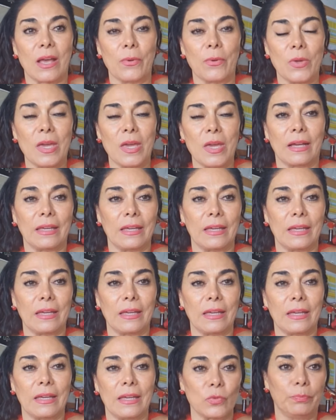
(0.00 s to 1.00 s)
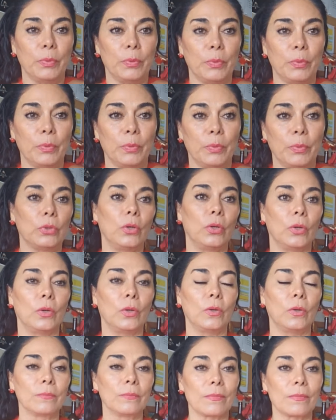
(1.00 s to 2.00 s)
porque sabía que es un
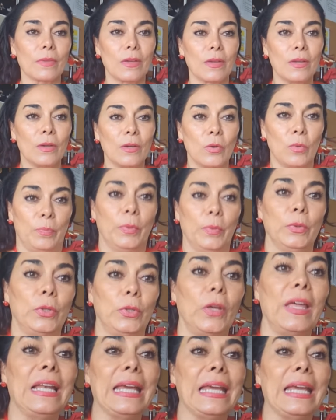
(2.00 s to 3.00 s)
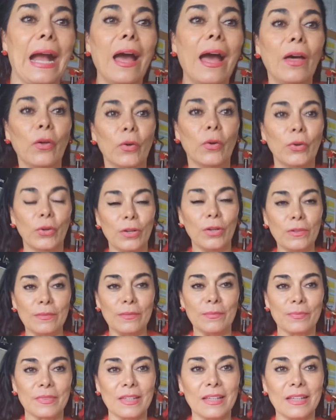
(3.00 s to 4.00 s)
punto un punto
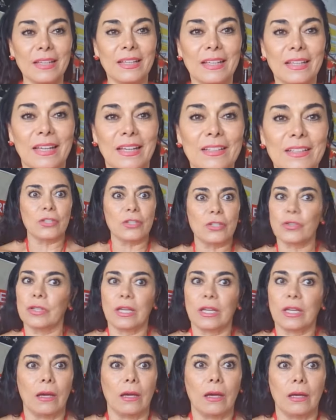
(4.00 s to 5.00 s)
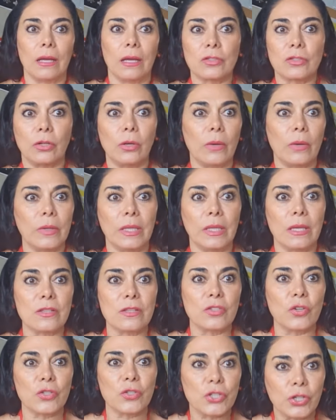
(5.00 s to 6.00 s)
delicado, ¿no? Yo dije, esto lo
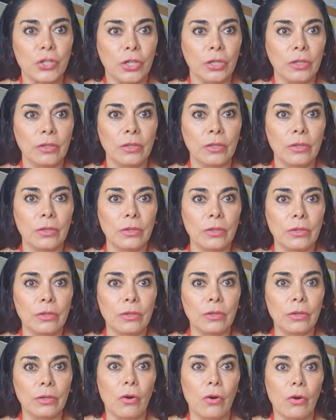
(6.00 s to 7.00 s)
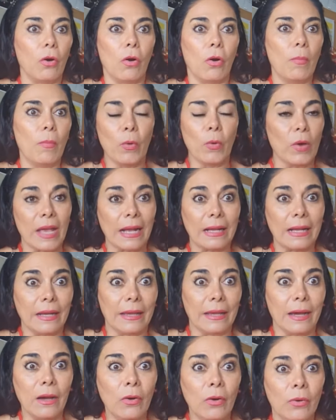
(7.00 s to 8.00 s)
evidencio yo o me voy al
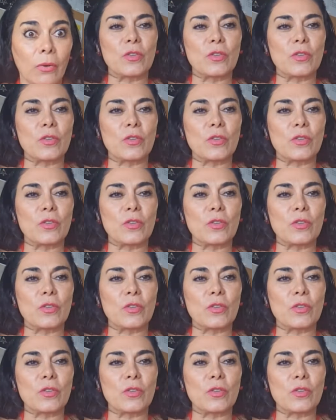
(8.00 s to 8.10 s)
carajo.